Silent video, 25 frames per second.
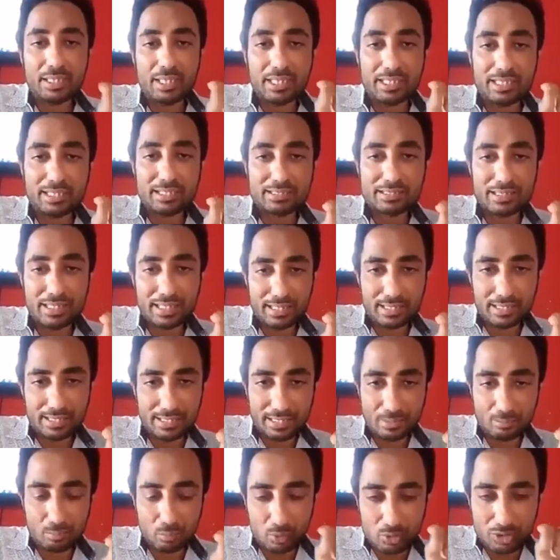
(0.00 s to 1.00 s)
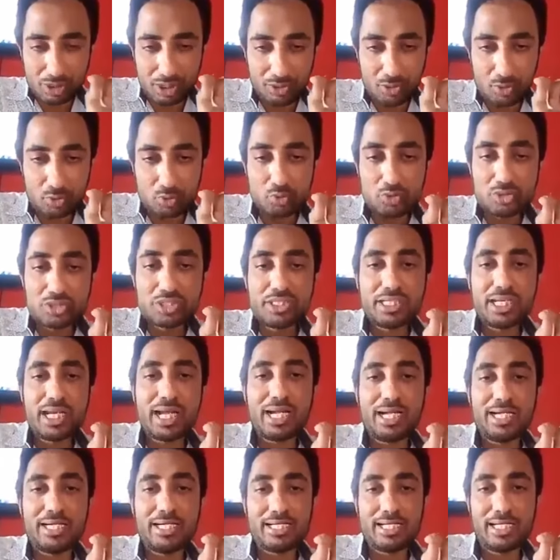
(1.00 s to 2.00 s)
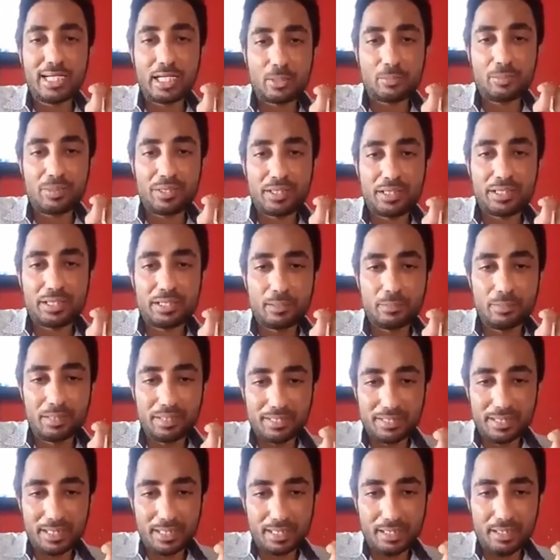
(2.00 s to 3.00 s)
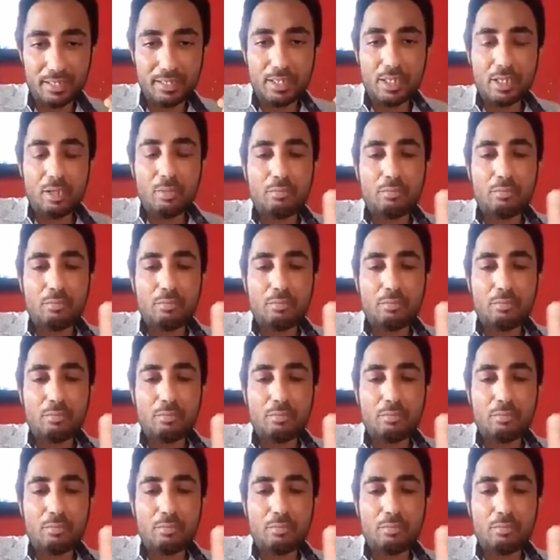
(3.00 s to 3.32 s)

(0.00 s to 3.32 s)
कलर्स चैनल ने मुझे यूज किया है टीआरपी के लिए भैया